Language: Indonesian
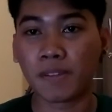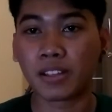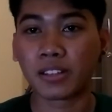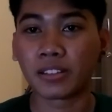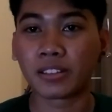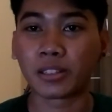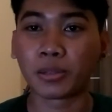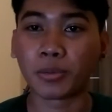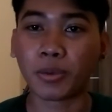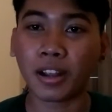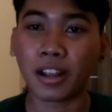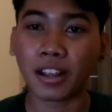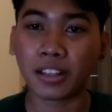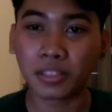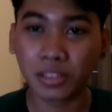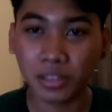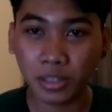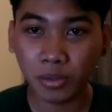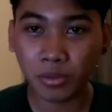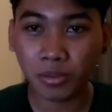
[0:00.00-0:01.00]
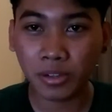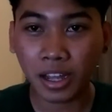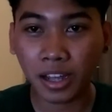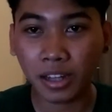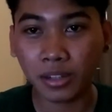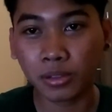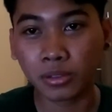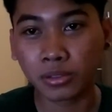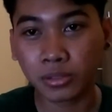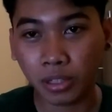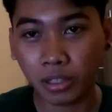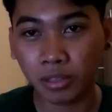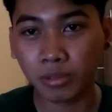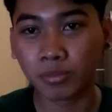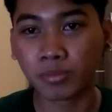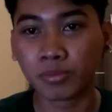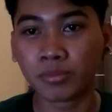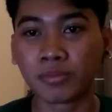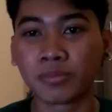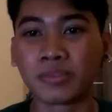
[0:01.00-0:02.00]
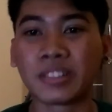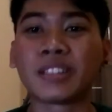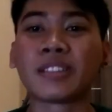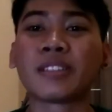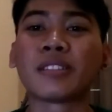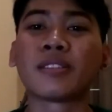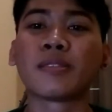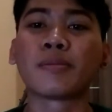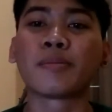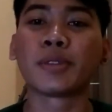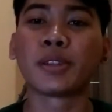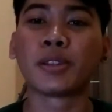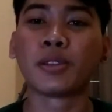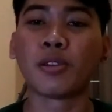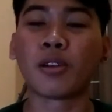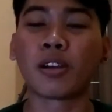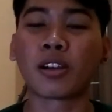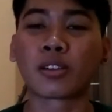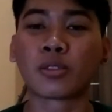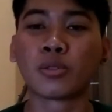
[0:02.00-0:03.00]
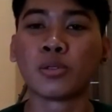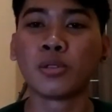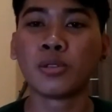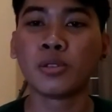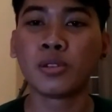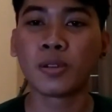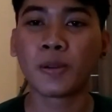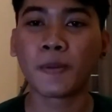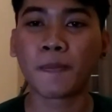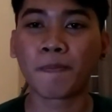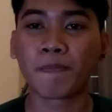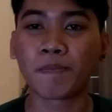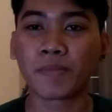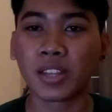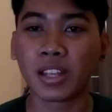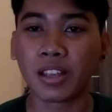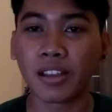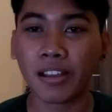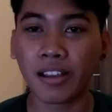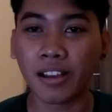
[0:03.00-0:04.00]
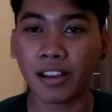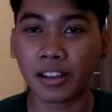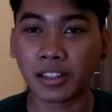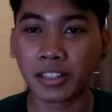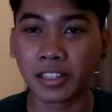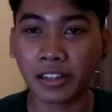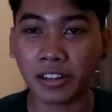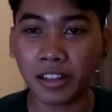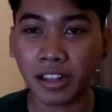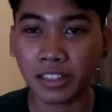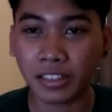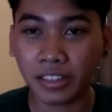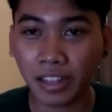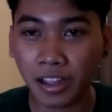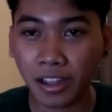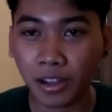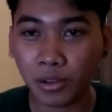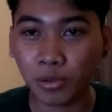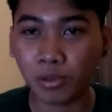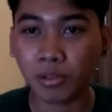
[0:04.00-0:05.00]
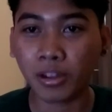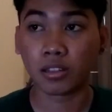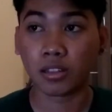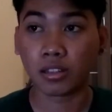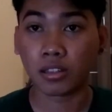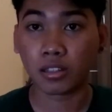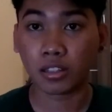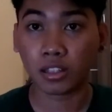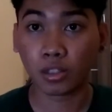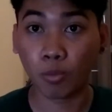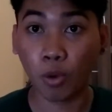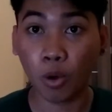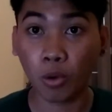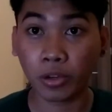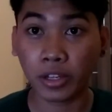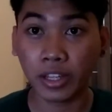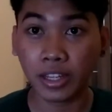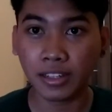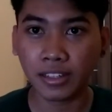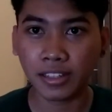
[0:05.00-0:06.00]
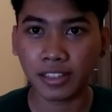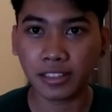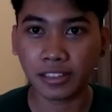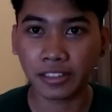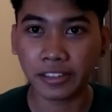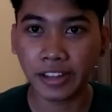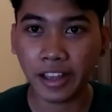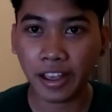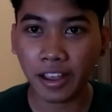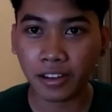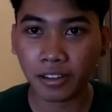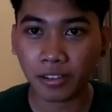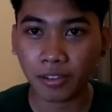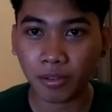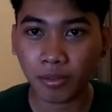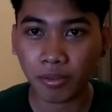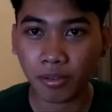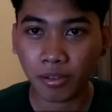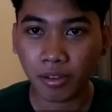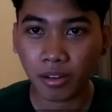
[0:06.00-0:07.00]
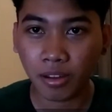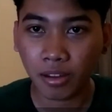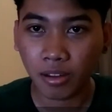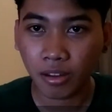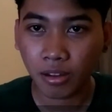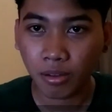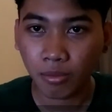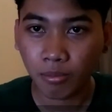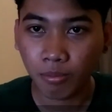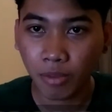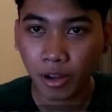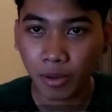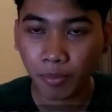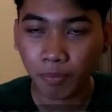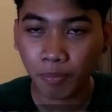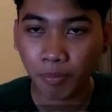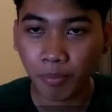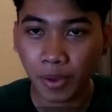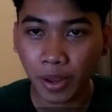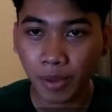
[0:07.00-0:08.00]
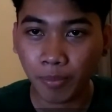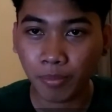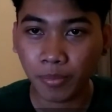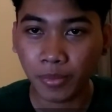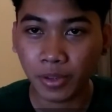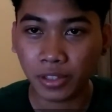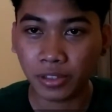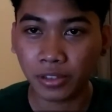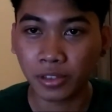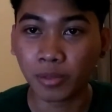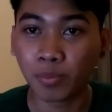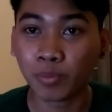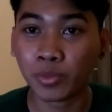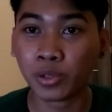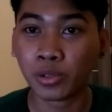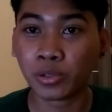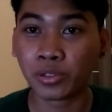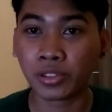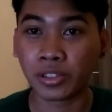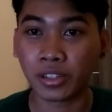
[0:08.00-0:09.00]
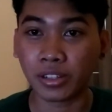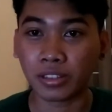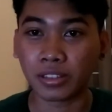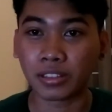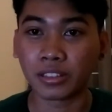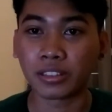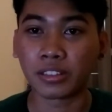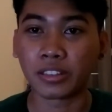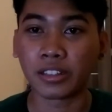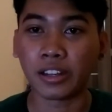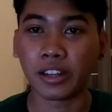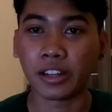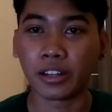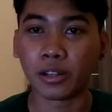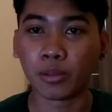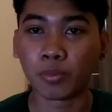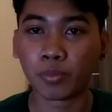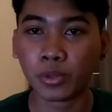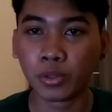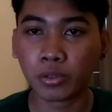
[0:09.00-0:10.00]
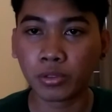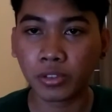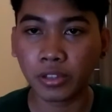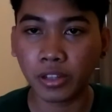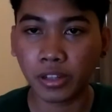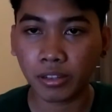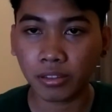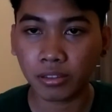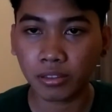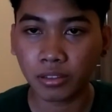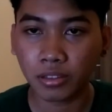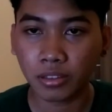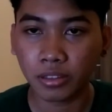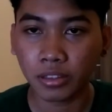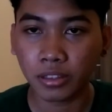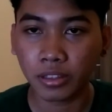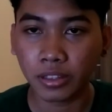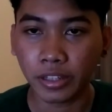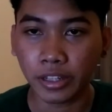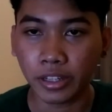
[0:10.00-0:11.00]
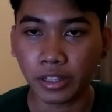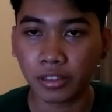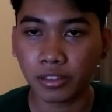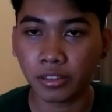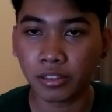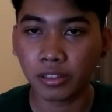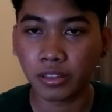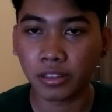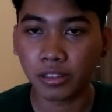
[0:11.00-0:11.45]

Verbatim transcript: terima kasih udah nonton video aku. Akhir kata aku smoking is dead, but vape is the future, and the future is